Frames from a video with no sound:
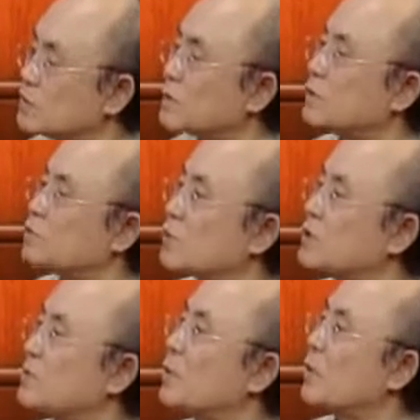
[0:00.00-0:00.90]
这个中
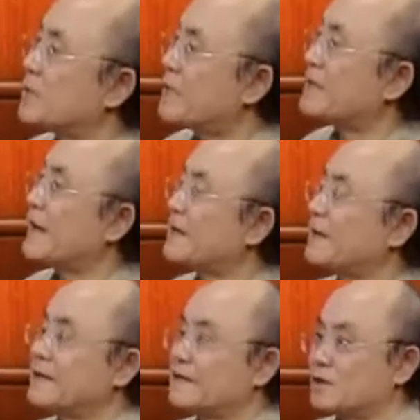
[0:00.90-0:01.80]
央人民广播电台
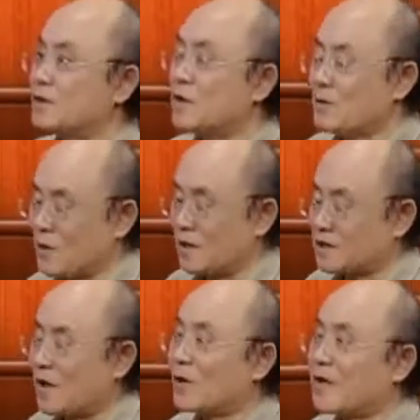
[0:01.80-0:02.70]
的也是为了
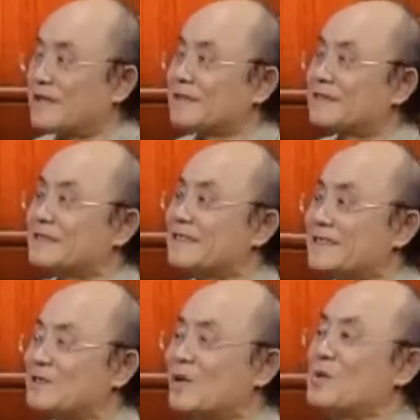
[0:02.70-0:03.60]
找列宁的这
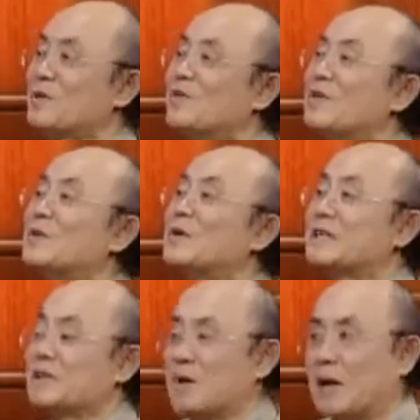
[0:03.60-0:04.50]
个喜欢贝多芬音乐，
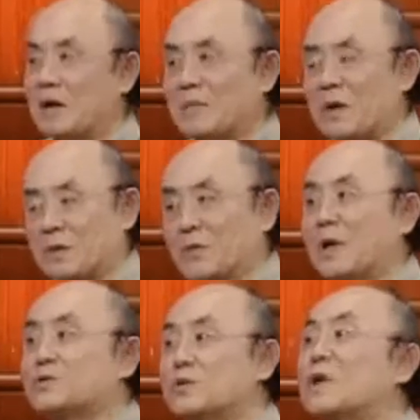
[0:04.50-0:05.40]
让他们把
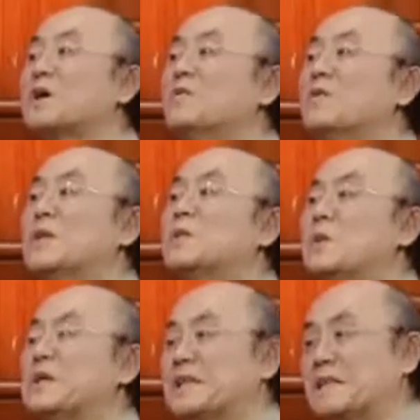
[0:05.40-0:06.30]
为了做的更稳
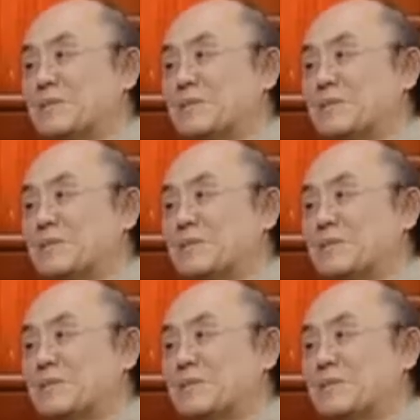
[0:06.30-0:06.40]
妥一点，